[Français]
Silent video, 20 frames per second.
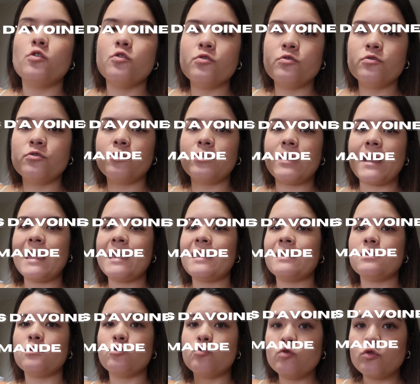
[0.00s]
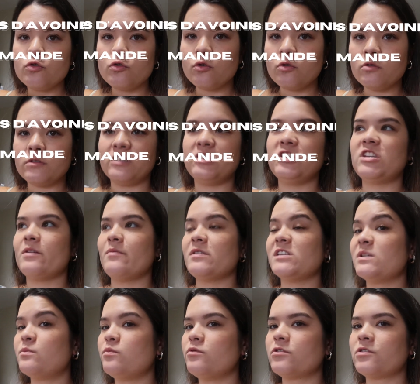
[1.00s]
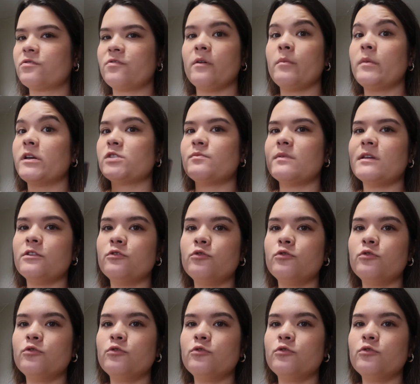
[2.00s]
une de lait et une d'eau. Si jamais j'ai plus faim bah je mets